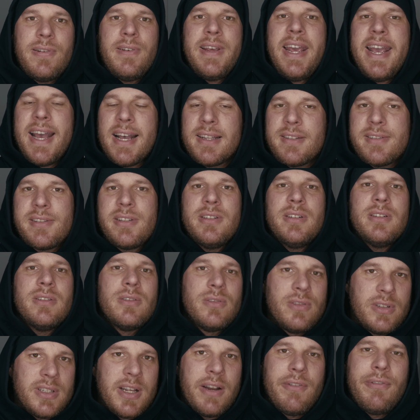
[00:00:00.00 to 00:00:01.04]
Ärzte
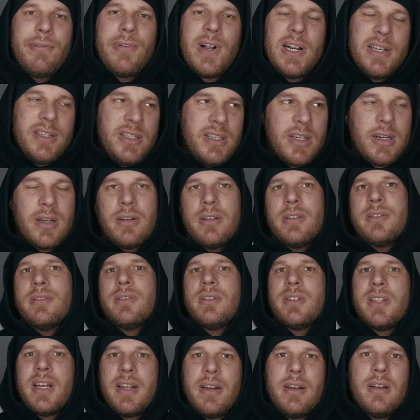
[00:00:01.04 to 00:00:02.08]
und dann fallen die aus
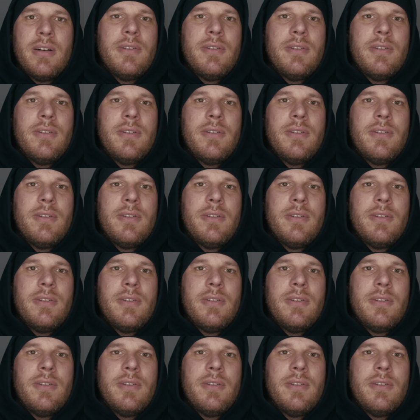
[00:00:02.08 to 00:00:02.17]
und dann,